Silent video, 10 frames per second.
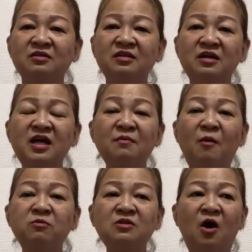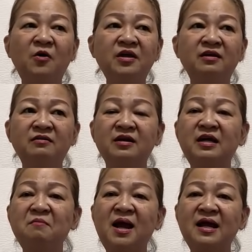những cái bóng tối những
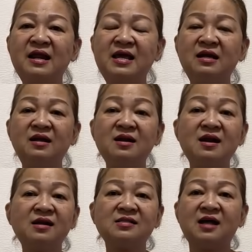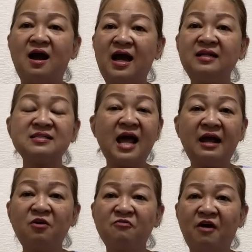cái ma đen nó rất sợ ánh
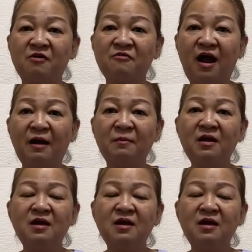sáng của Phật pháp